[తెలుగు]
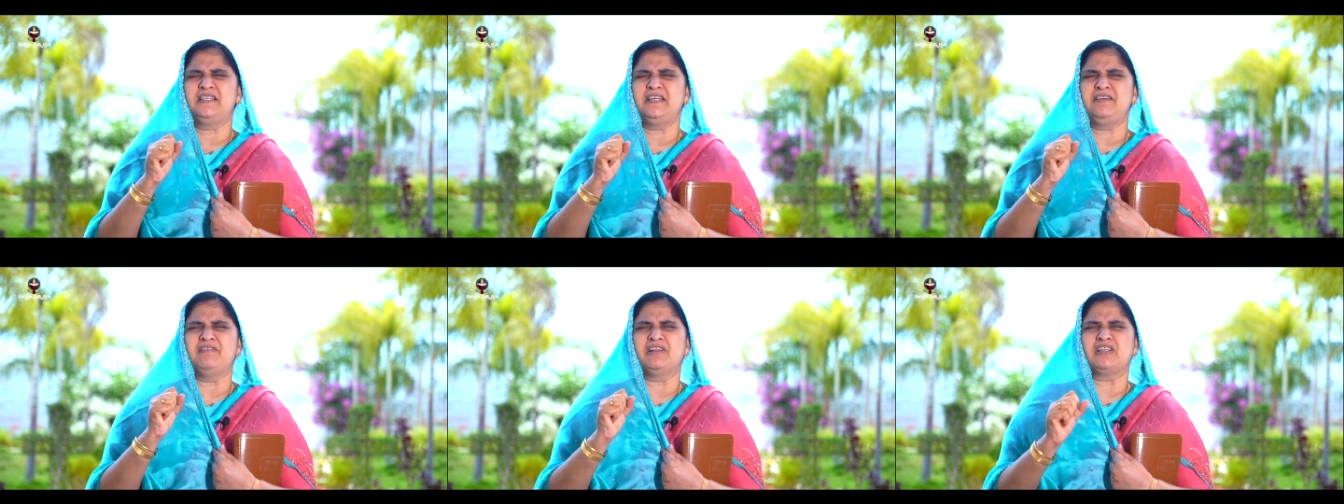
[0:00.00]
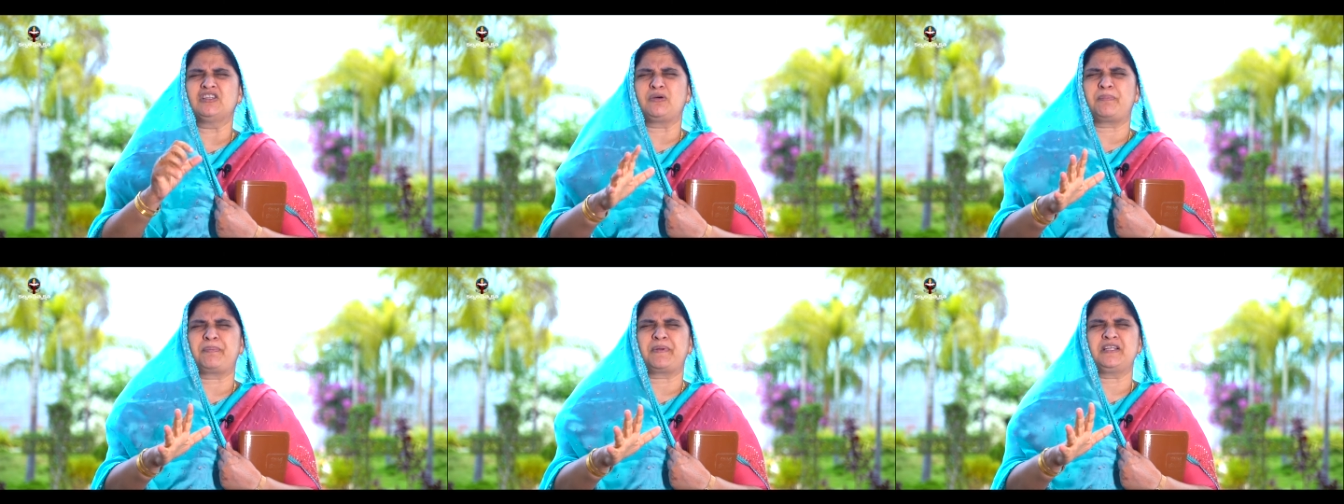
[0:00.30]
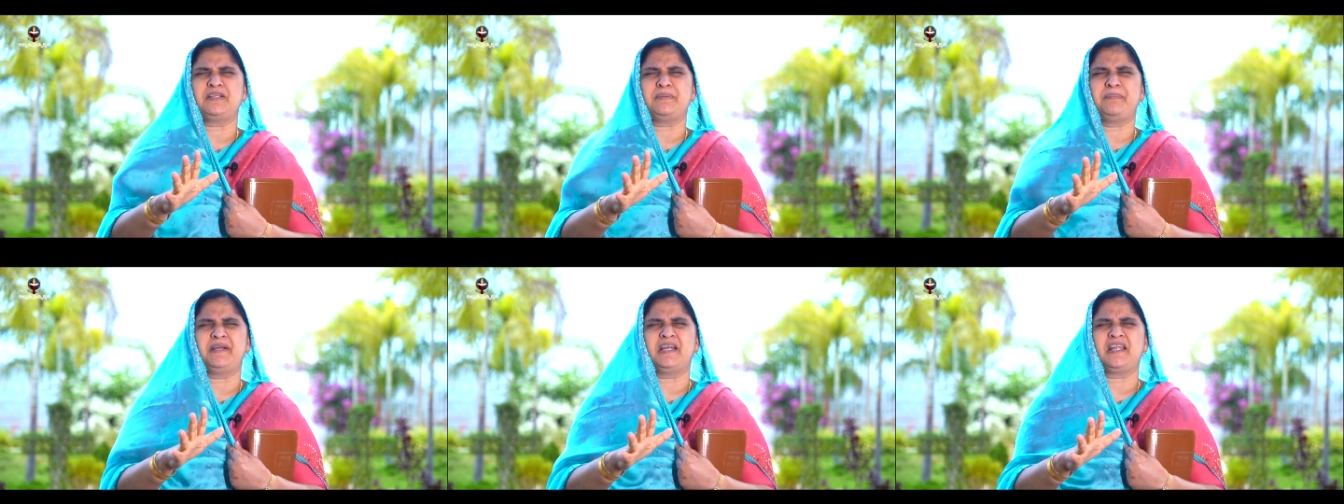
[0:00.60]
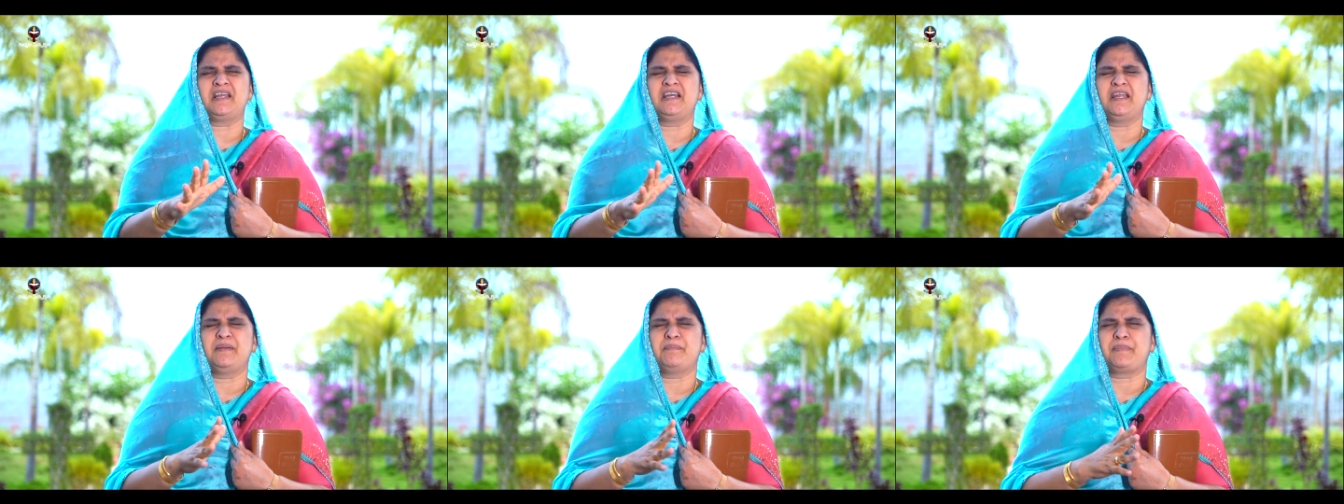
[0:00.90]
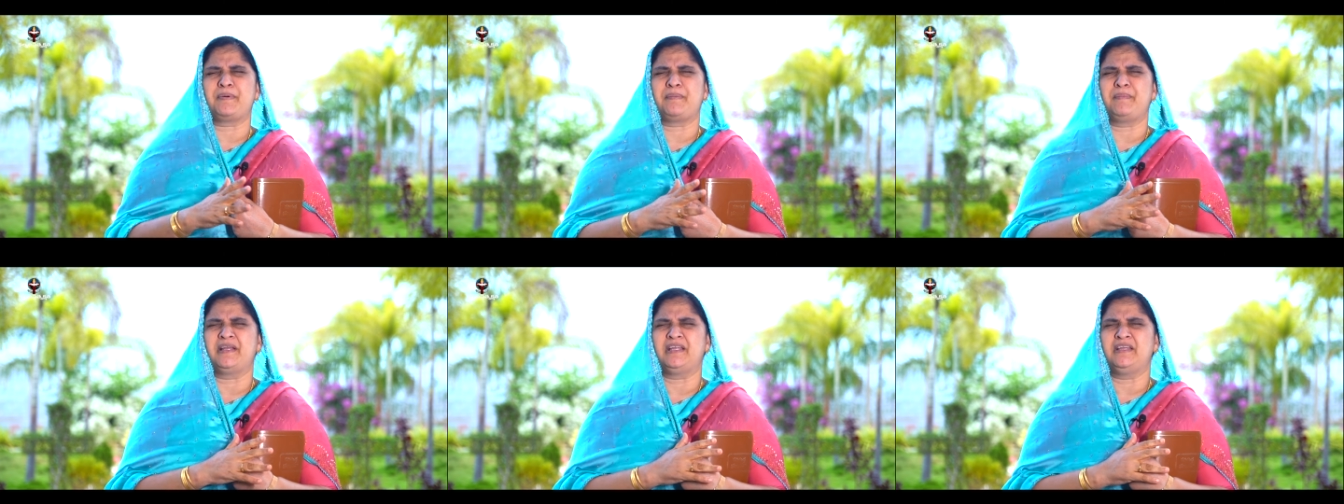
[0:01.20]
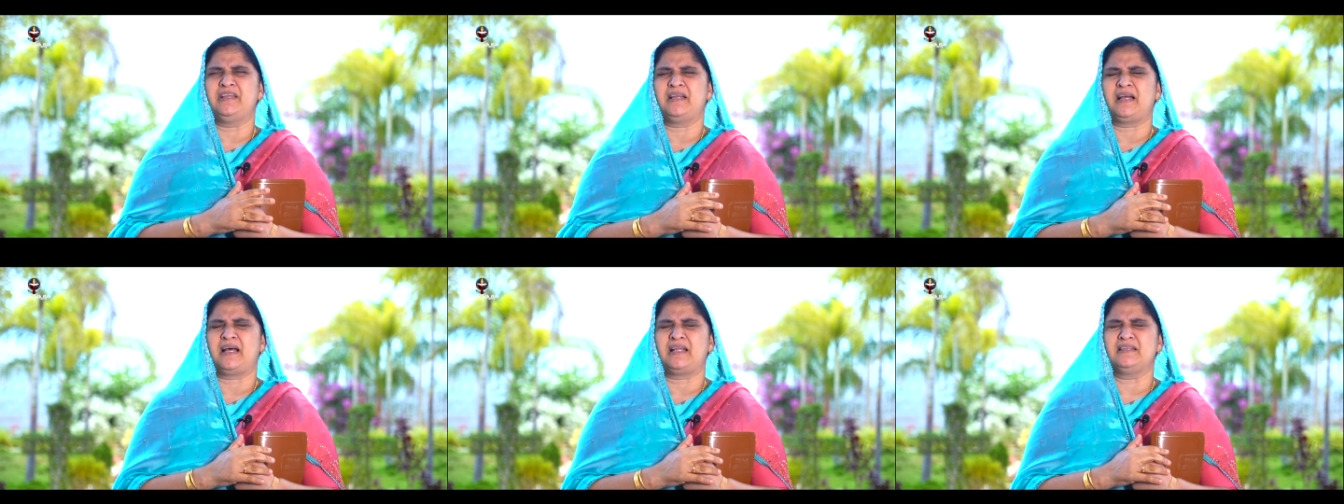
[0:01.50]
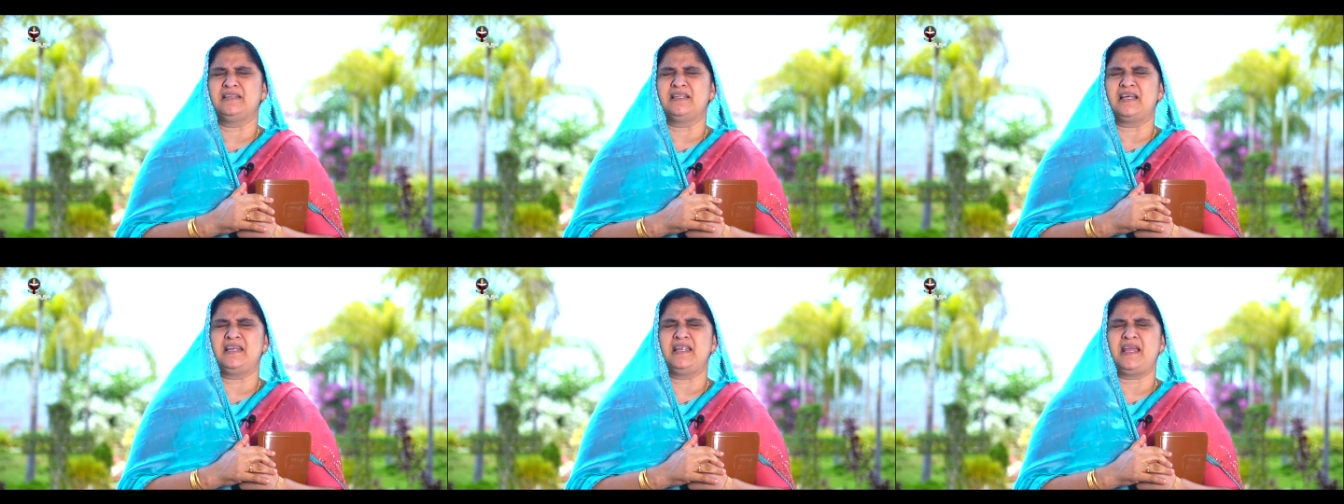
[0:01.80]
దీవెలతో ప్రతి బిడ్డను నింపమని
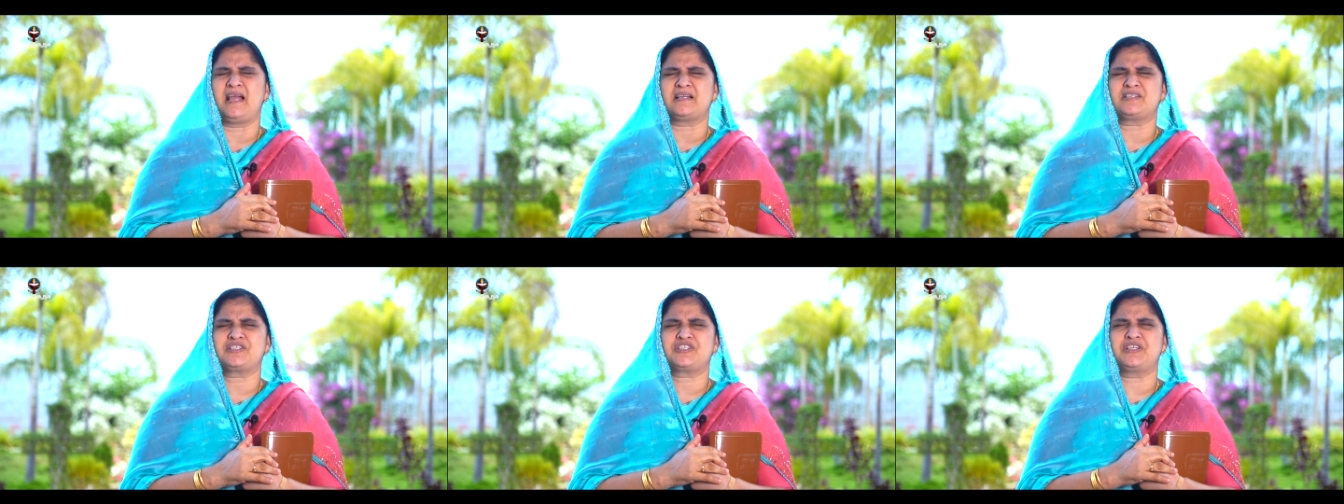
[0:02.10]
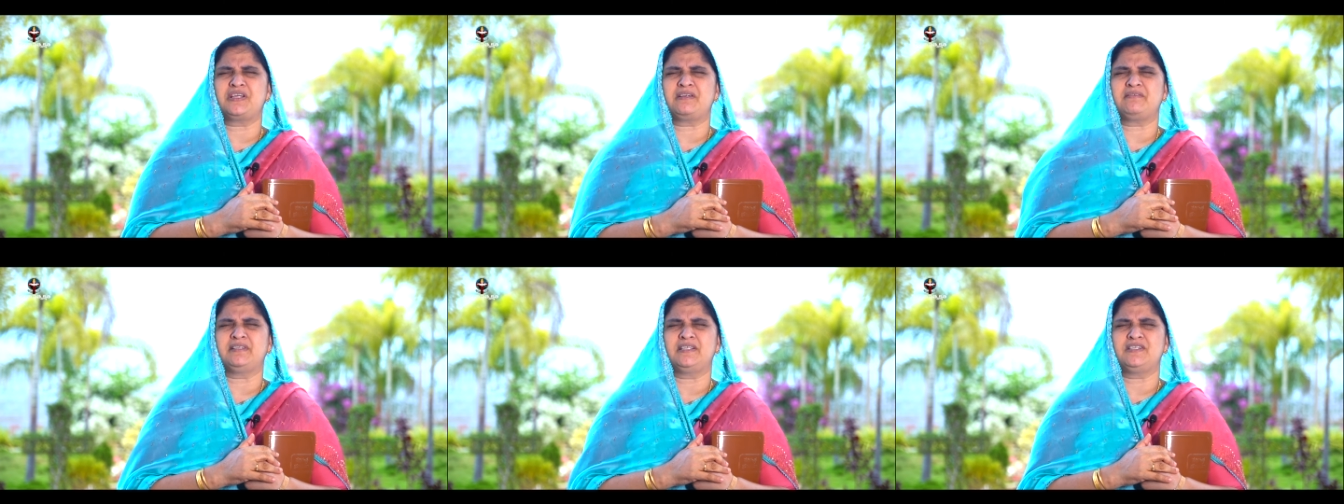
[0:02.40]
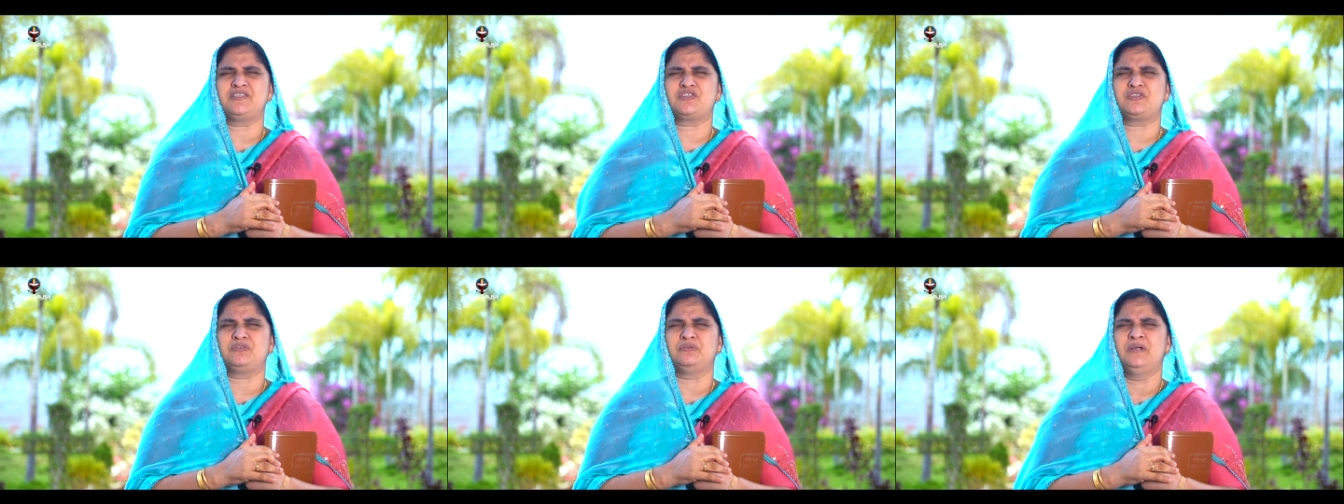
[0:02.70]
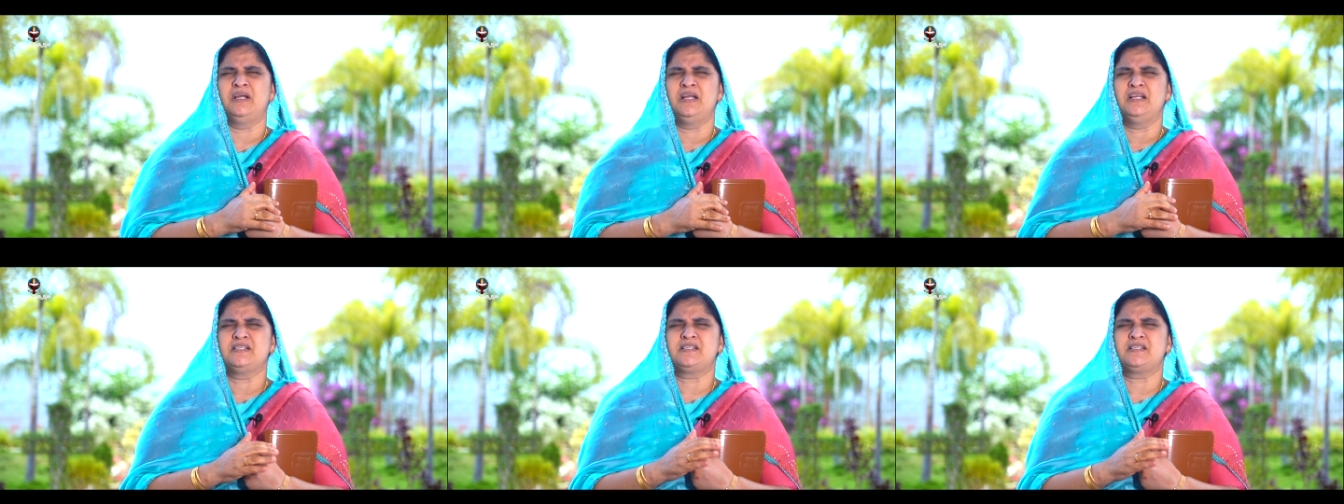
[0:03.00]
అందరినీ ఆశీర్వదిస్తూ